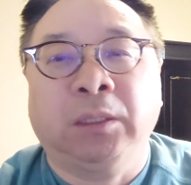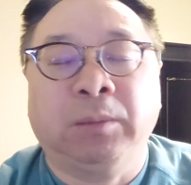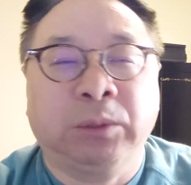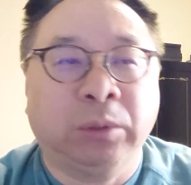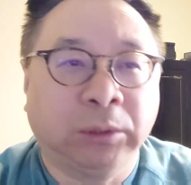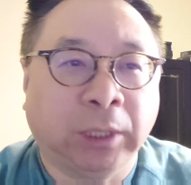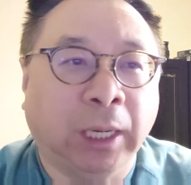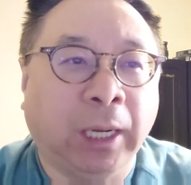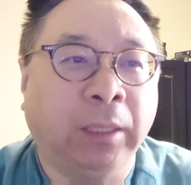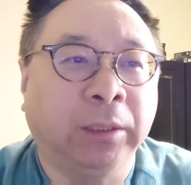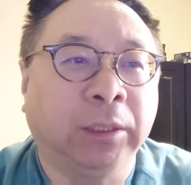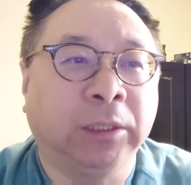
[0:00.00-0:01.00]
那么通常
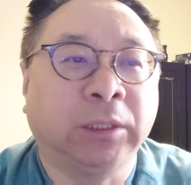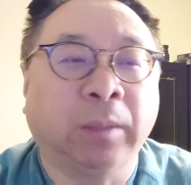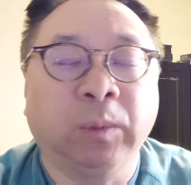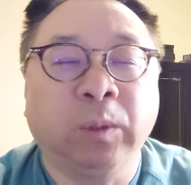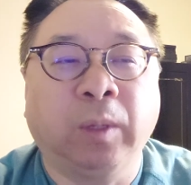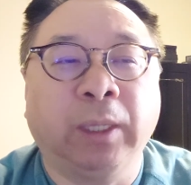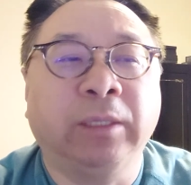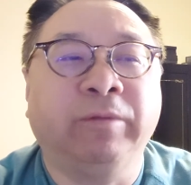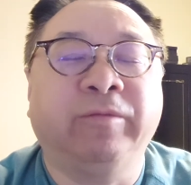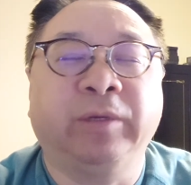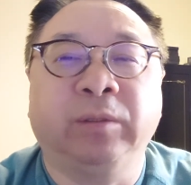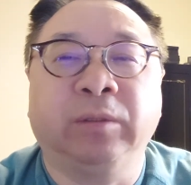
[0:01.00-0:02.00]
还有一个项目管
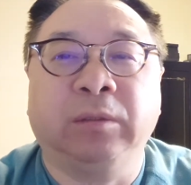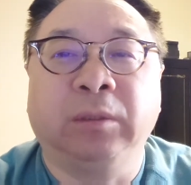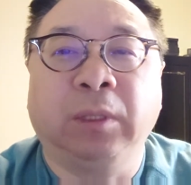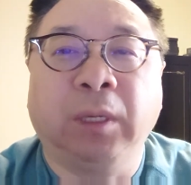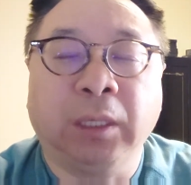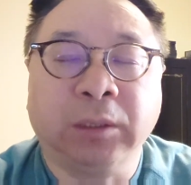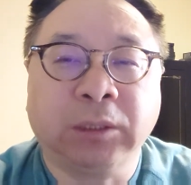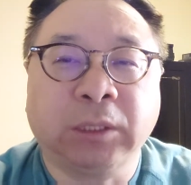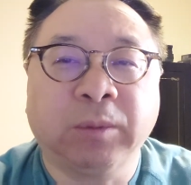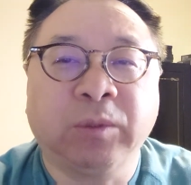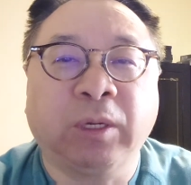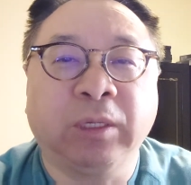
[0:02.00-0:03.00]
理费用啊，这个
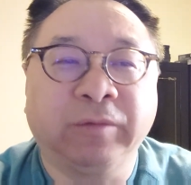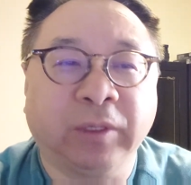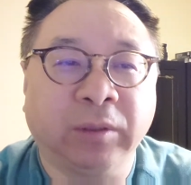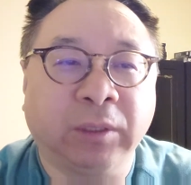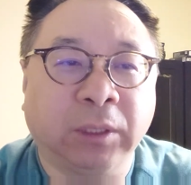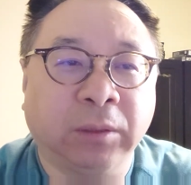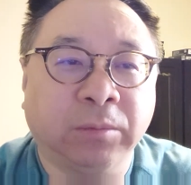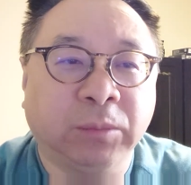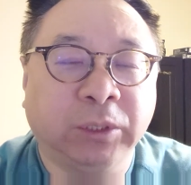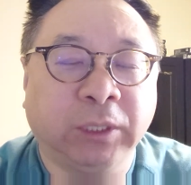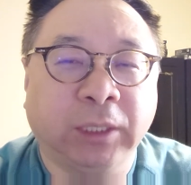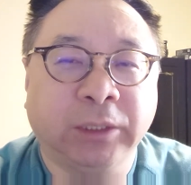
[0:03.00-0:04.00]
项目管理费用呢，
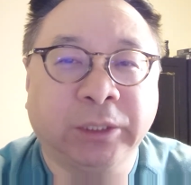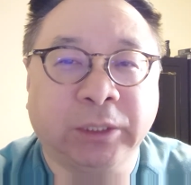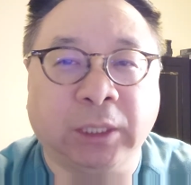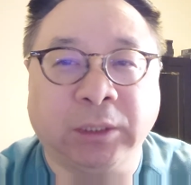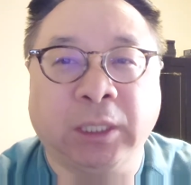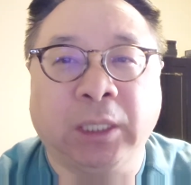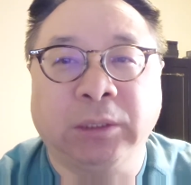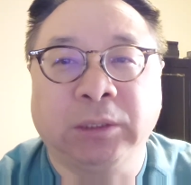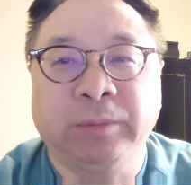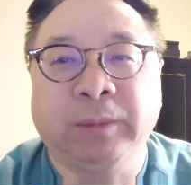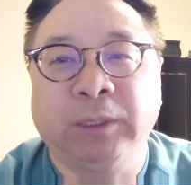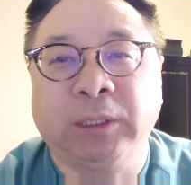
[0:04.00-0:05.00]
目前市场上
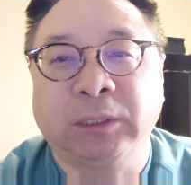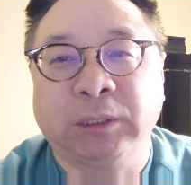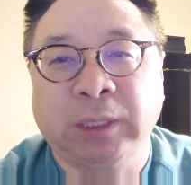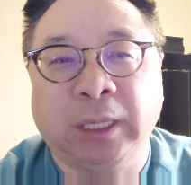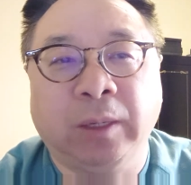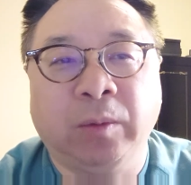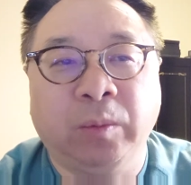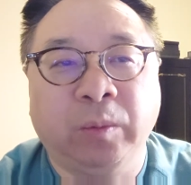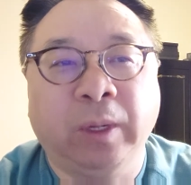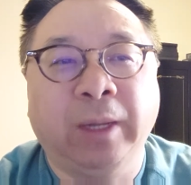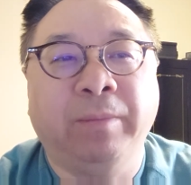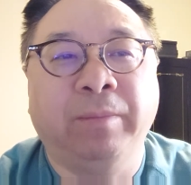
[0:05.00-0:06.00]
基本上是在
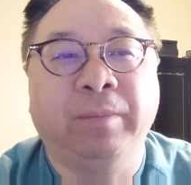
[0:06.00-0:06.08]
五万